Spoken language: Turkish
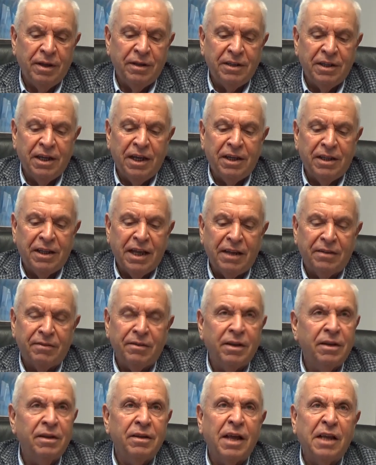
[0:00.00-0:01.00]
yeniden
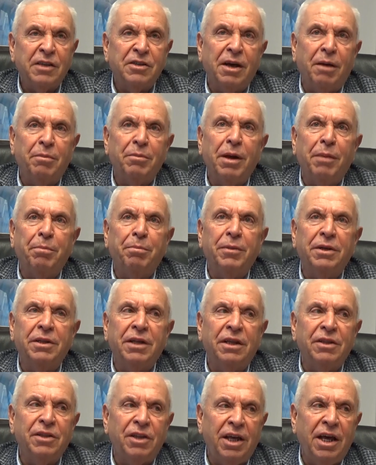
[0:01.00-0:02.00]
zam
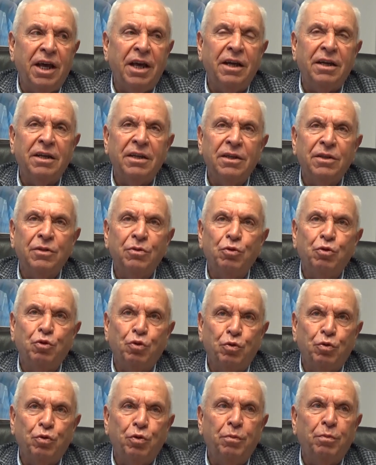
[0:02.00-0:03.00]
yapmadan diye
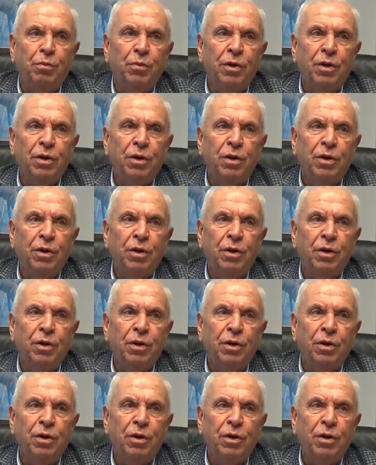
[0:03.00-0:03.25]
düşündüm.